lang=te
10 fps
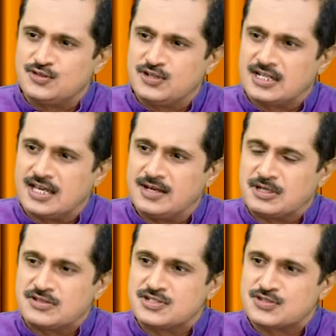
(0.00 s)
ఎందుకు ఇట్లా
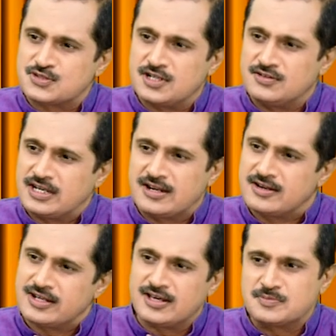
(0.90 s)
మనం చేస్తున్నామని
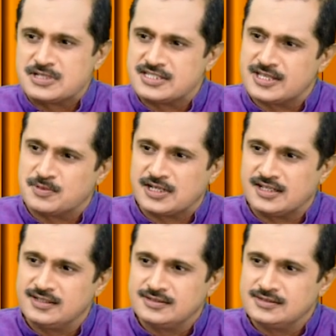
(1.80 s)
ఏమన్నా అనిపించింది
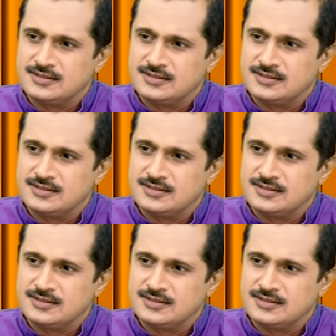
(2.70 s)
అసలు